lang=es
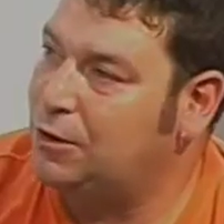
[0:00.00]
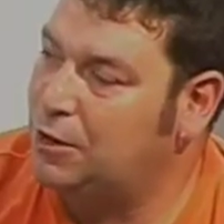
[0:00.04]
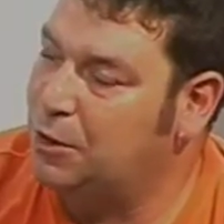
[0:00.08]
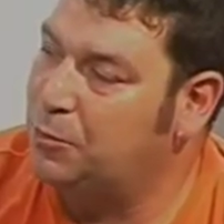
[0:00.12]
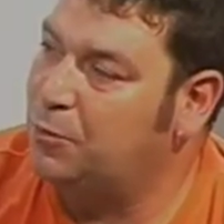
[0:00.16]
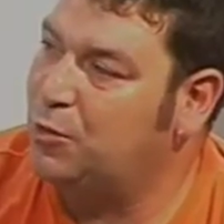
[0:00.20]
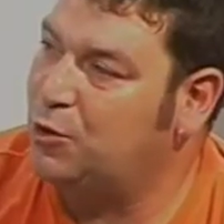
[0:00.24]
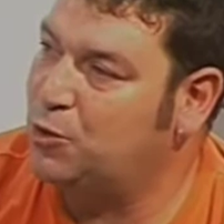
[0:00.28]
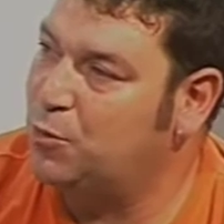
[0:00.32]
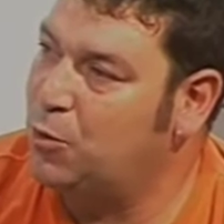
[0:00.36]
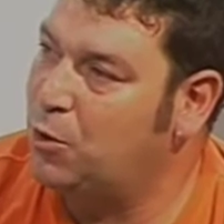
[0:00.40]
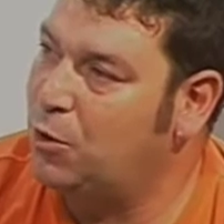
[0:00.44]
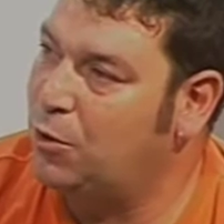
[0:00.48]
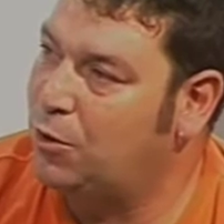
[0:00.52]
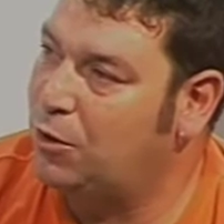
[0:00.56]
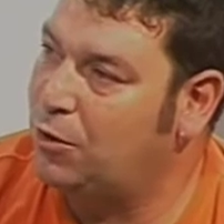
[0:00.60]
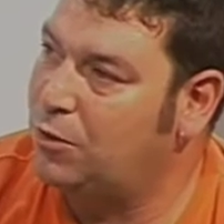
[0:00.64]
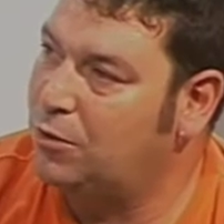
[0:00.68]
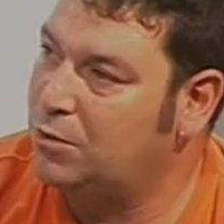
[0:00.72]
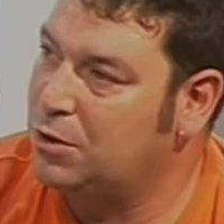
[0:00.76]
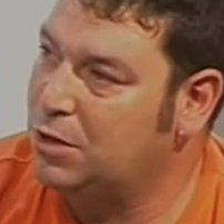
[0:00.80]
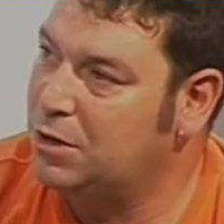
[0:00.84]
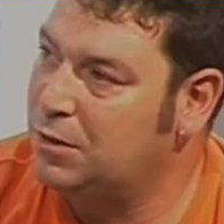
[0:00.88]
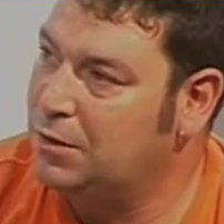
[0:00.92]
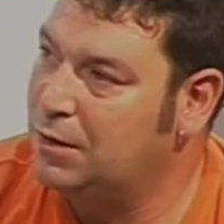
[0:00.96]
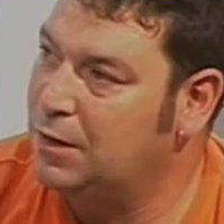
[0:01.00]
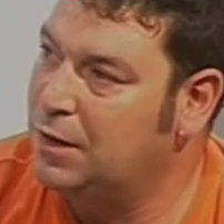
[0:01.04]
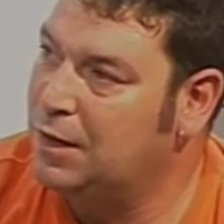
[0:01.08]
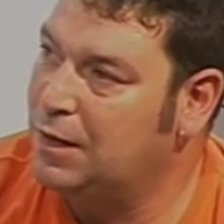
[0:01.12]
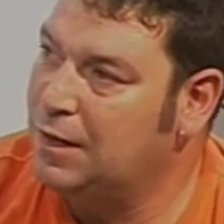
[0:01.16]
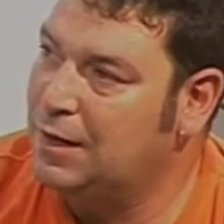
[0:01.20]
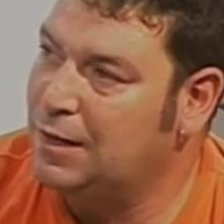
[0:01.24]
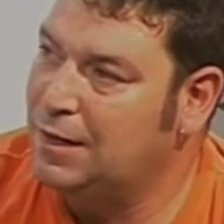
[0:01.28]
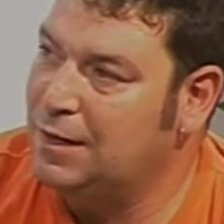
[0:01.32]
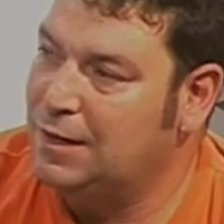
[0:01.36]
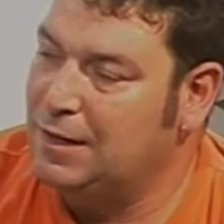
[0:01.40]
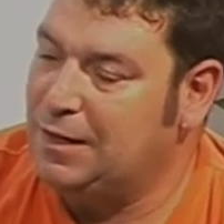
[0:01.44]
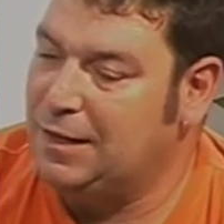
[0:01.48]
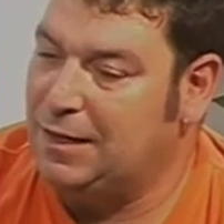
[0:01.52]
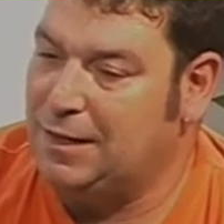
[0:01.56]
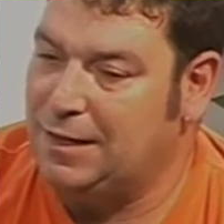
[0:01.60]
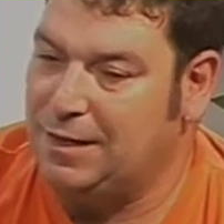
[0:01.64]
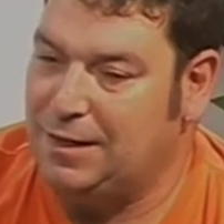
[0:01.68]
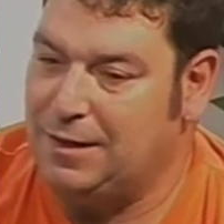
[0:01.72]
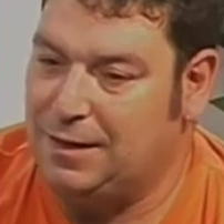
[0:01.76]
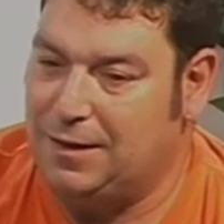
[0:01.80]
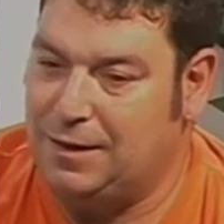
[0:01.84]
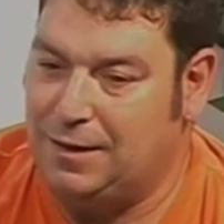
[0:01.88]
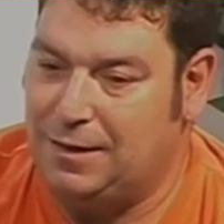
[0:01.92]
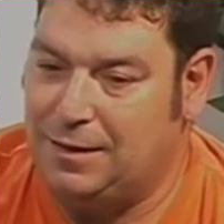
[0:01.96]
tiempos modorros
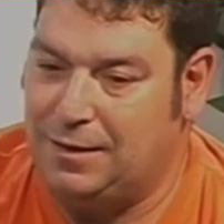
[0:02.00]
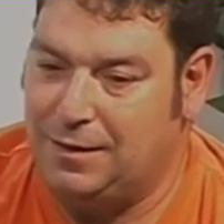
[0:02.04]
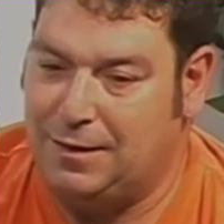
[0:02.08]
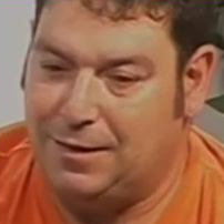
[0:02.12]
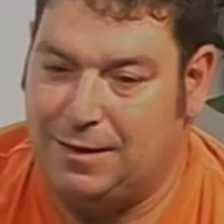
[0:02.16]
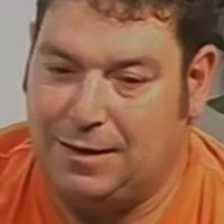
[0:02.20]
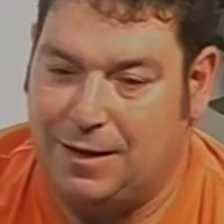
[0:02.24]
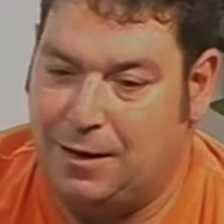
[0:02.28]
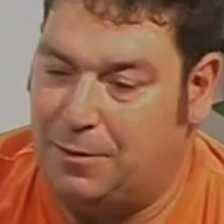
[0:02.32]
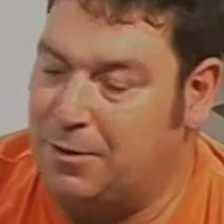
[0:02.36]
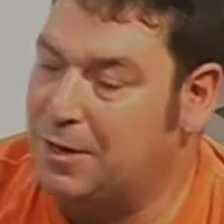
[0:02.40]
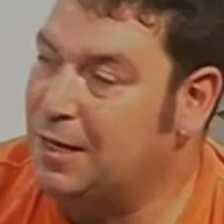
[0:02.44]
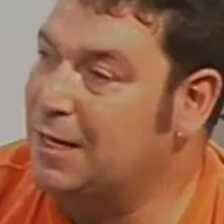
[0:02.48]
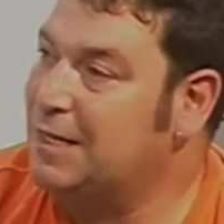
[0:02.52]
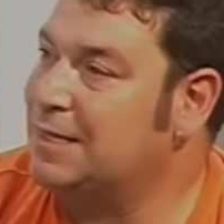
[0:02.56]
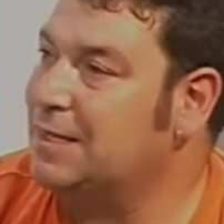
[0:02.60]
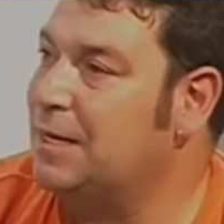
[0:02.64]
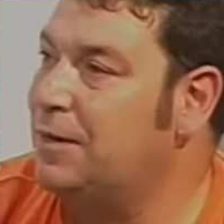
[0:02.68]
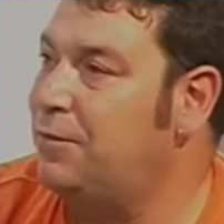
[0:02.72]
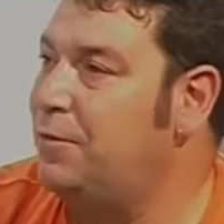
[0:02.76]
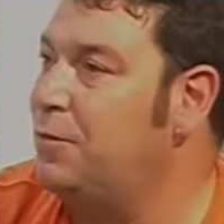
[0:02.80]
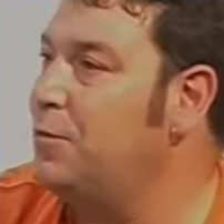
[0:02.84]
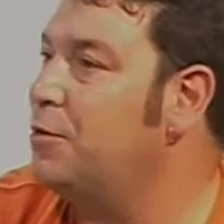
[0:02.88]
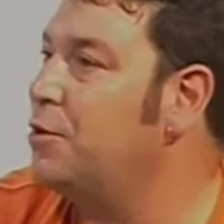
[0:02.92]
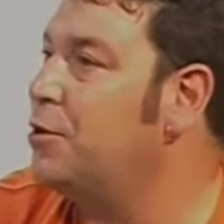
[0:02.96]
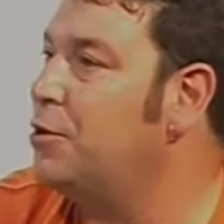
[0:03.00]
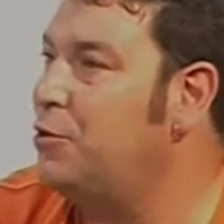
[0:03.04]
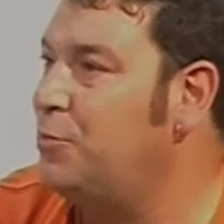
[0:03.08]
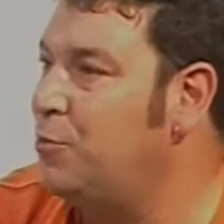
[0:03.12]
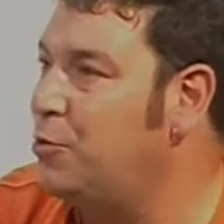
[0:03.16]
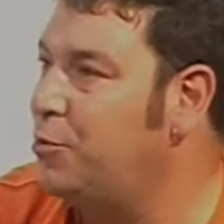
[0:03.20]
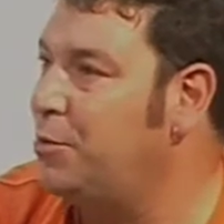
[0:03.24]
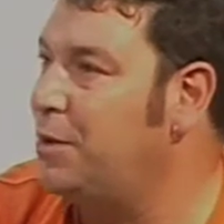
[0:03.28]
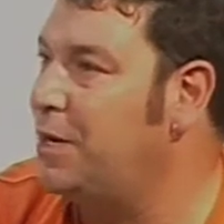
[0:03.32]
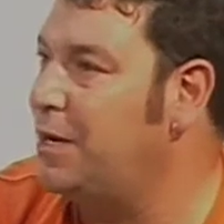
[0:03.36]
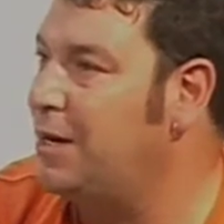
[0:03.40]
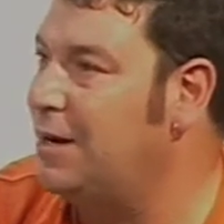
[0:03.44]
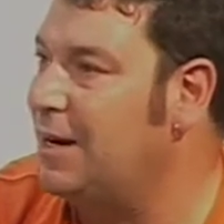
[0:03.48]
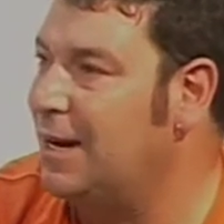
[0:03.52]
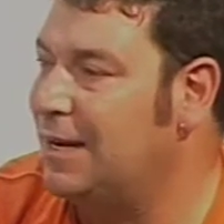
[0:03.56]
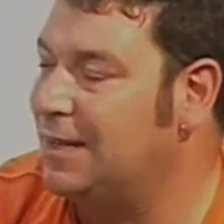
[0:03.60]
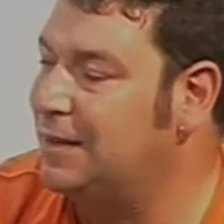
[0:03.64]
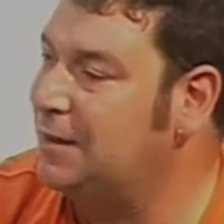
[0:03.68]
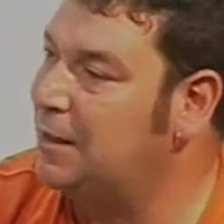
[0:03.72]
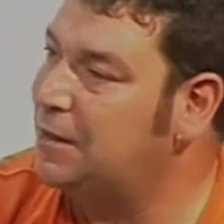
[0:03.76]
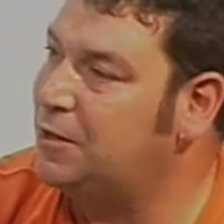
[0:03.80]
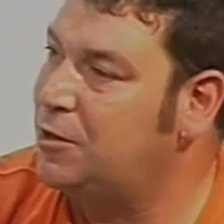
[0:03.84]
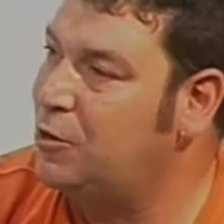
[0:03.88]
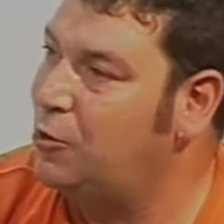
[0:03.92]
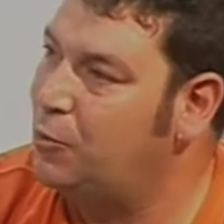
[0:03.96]
y, la verdad es que funcionó muy bien, la
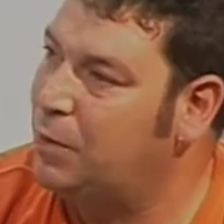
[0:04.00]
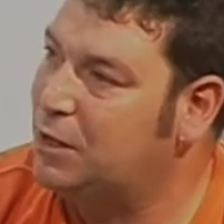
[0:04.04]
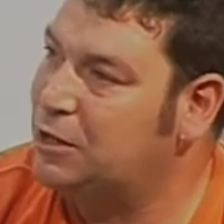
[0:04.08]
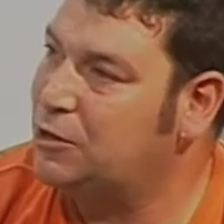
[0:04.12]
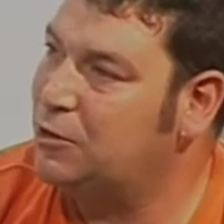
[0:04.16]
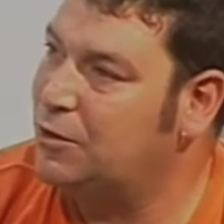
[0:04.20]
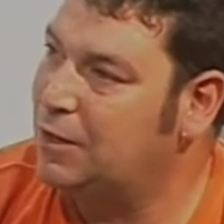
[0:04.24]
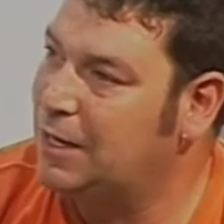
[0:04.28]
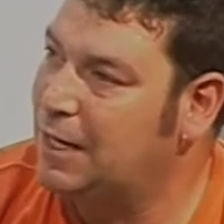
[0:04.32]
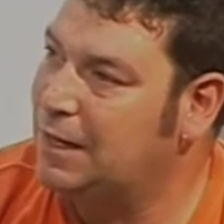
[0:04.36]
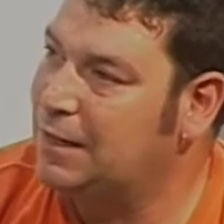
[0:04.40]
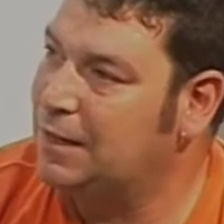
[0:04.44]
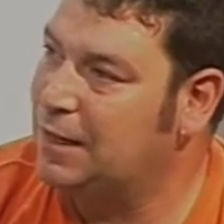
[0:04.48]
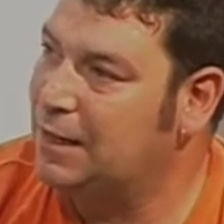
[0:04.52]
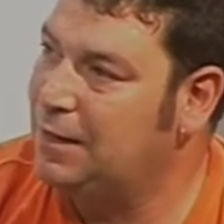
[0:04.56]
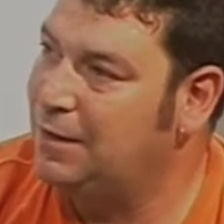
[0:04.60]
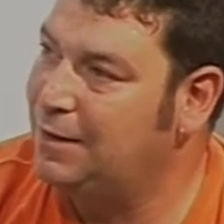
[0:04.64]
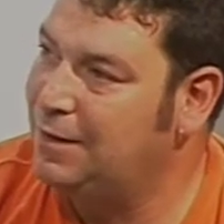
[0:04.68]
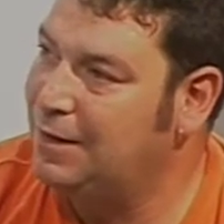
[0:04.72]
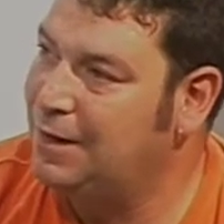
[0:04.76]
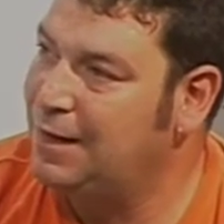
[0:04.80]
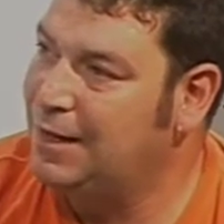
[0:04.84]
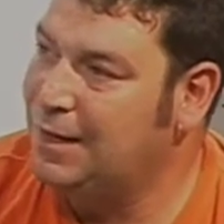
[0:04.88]
gente se lo pasó en grande.